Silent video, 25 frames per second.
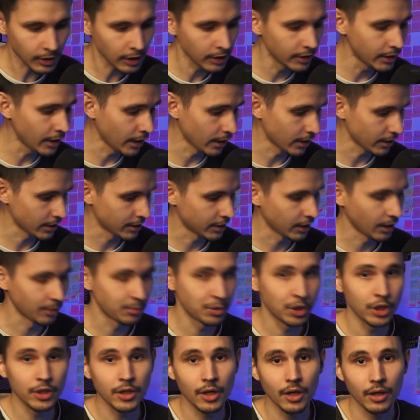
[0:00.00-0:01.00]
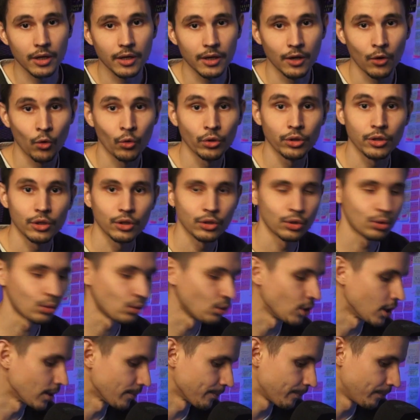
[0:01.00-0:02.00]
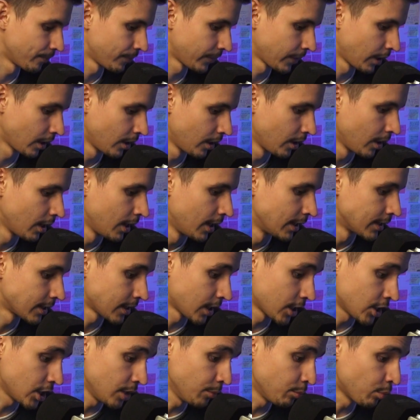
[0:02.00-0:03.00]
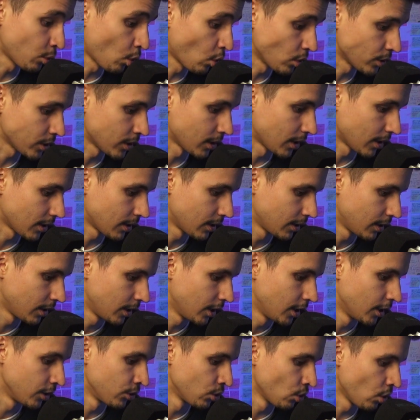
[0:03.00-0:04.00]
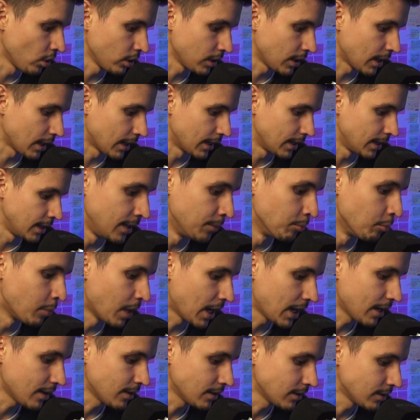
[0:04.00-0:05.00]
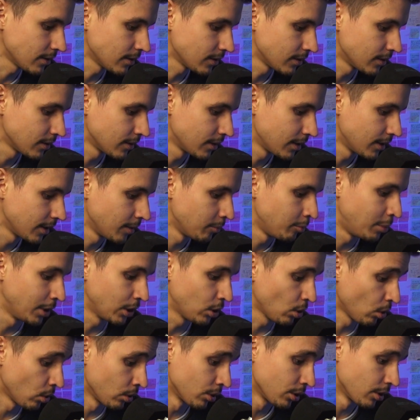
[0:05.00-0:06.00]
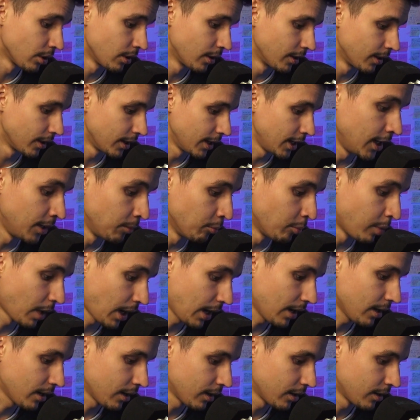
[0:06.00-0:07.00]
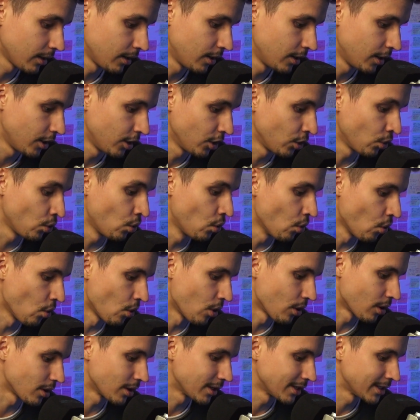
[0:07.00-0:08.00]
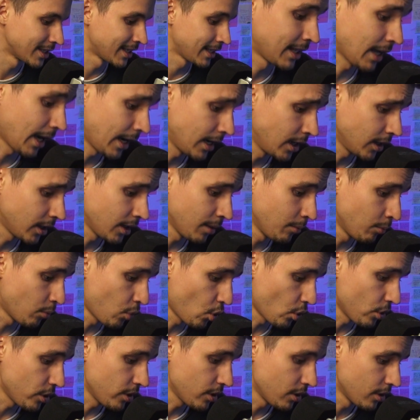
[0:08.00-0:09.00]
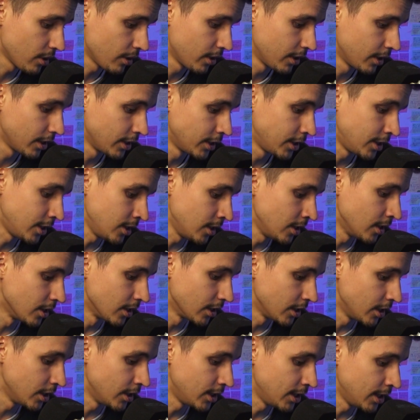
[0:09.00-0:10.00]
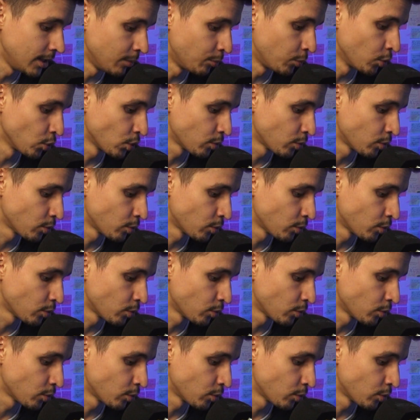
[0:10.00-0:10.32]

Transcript: Итак, сообщение от друга. Скажи просто. Нода имба, питон имба, Go станет им бой, C и C++